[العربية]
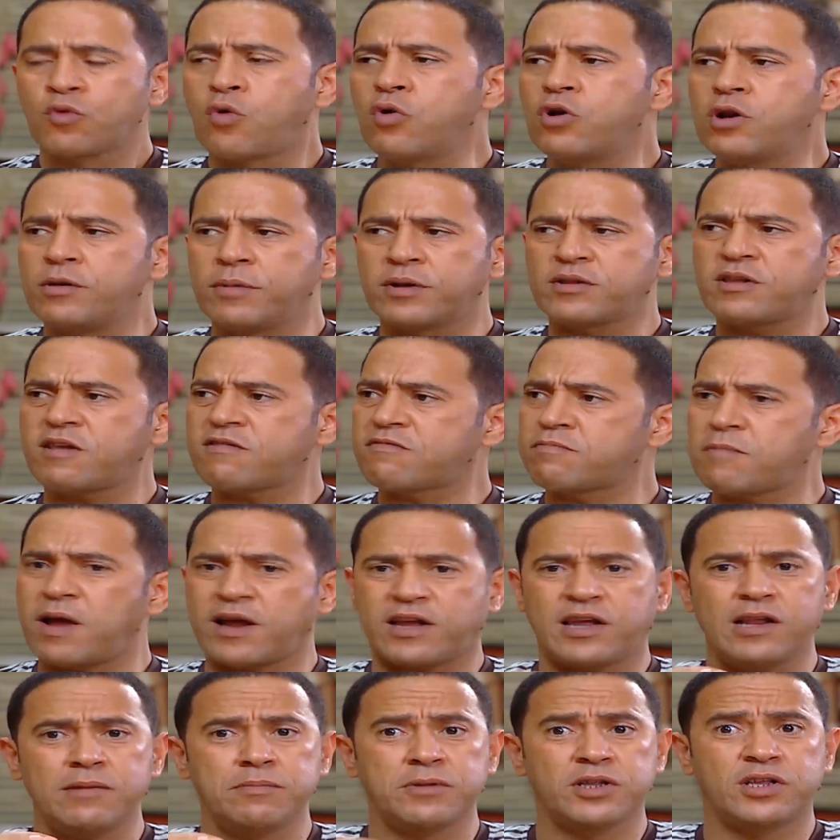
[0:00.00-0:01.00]
كل ما تسمع
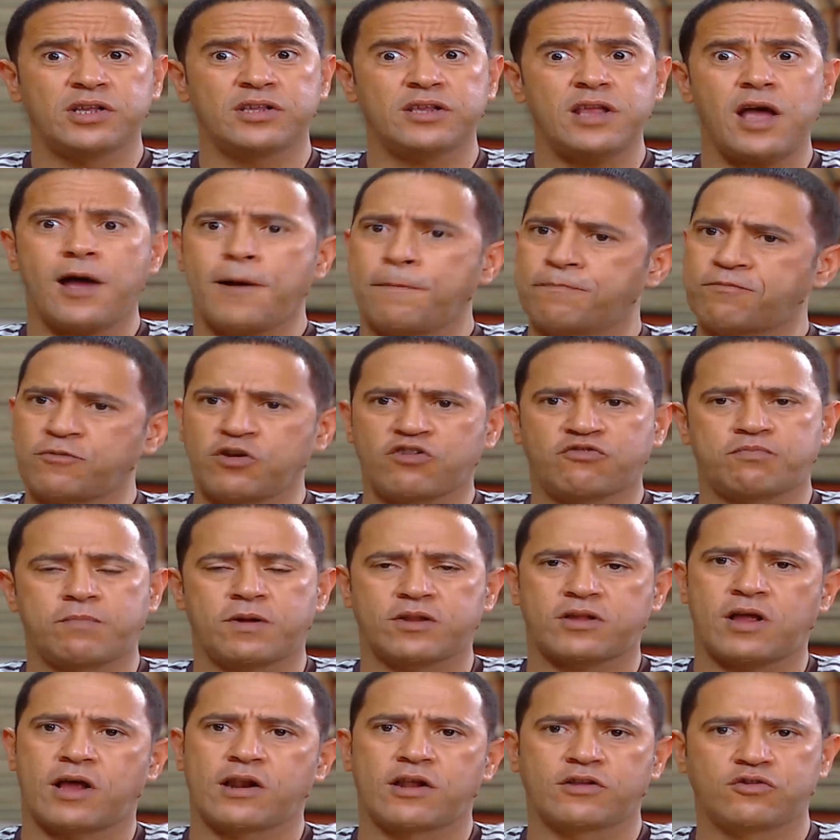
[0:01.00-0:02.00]
كلمه الذهب
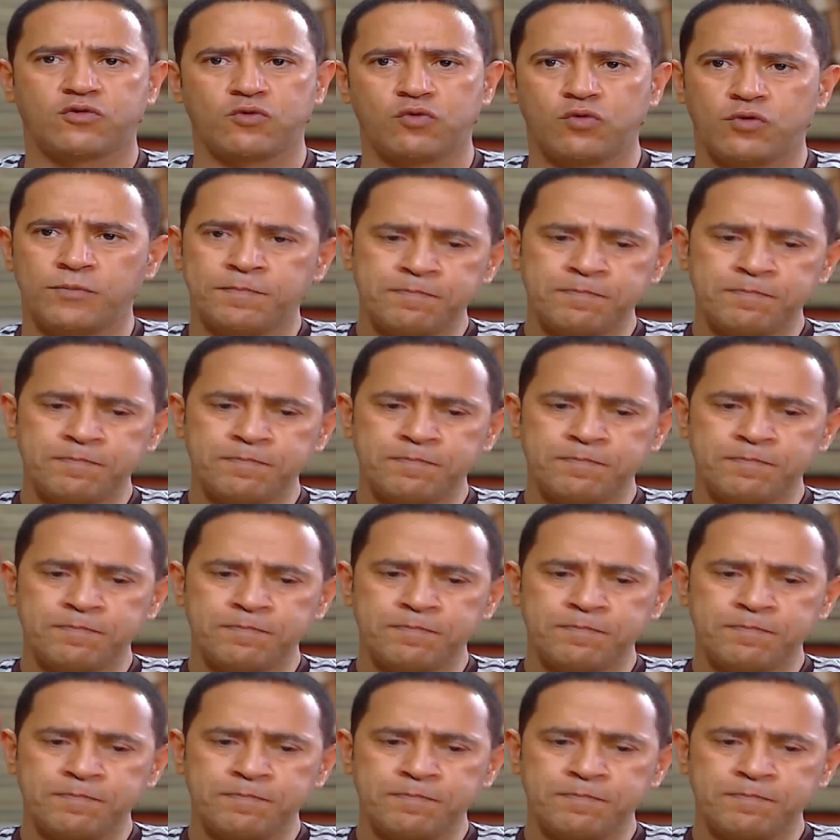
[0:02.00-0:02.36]
تشبط على طول